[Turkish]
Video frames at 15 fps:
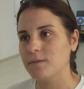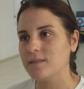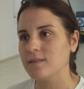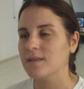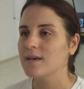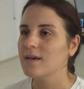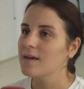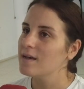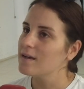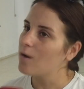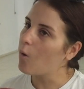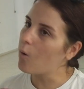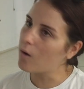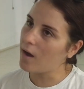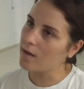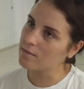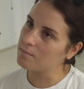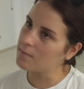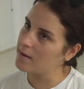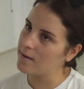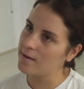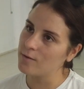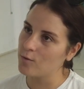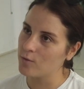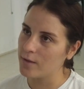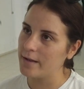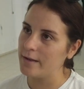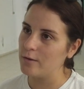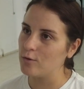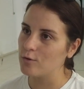biz ok atmaya
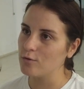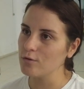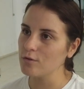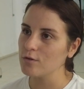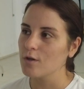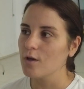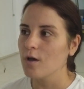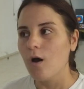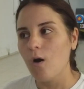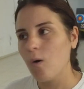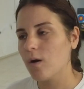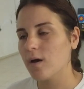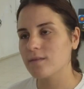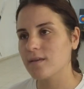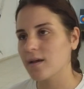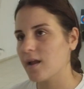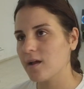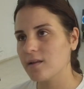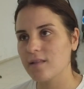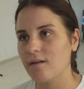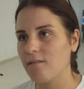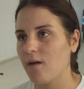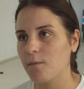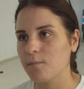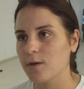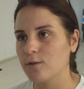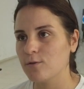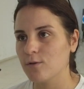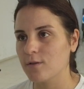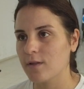yöneliyoruz ok atarak devam
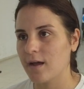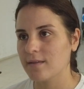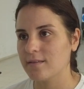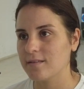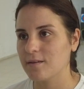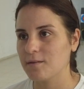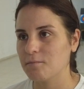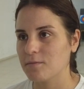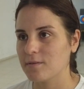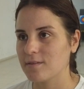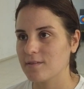ediyor derslerimiz.